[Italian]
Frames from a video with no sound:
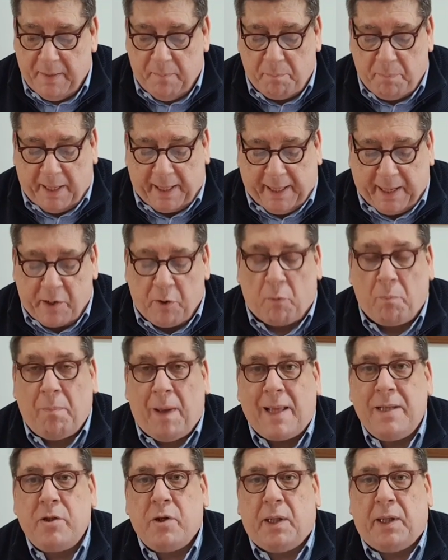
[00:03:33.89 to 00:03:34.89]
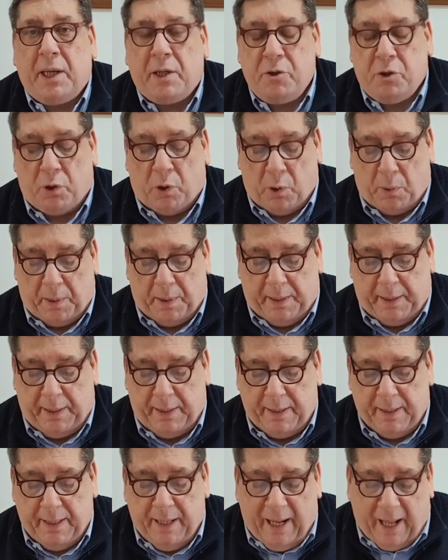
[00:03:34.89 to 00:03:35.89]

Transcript: perché non mangia da giorni,